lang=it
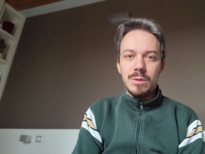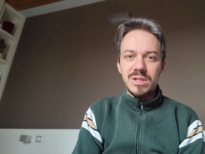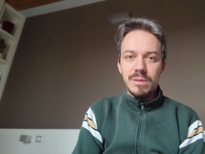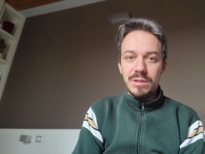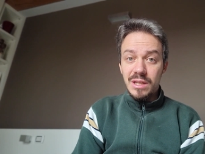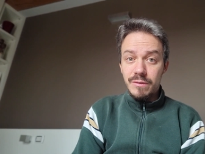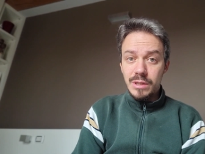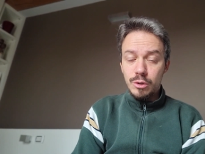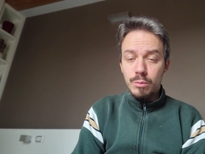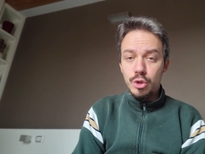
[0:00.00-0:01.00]
Questa mattina vi
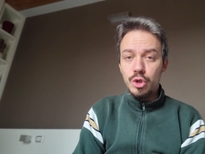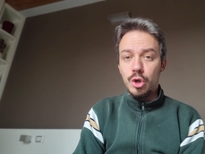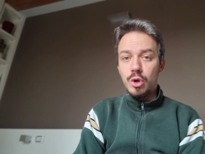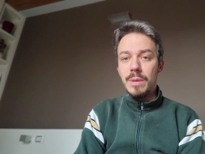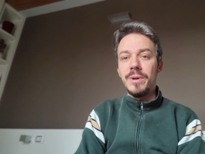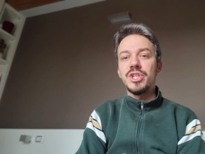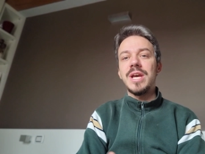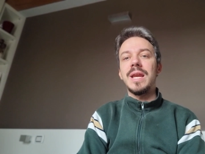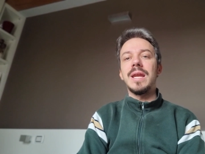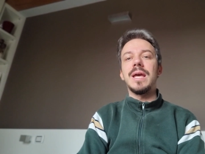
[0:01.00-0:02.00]
ho dato il buongiorno con le
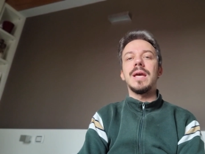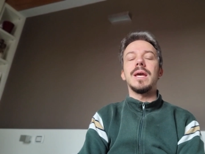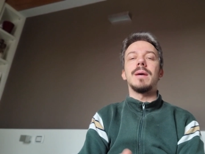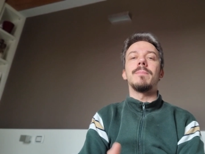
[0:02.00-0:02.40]
pagelle,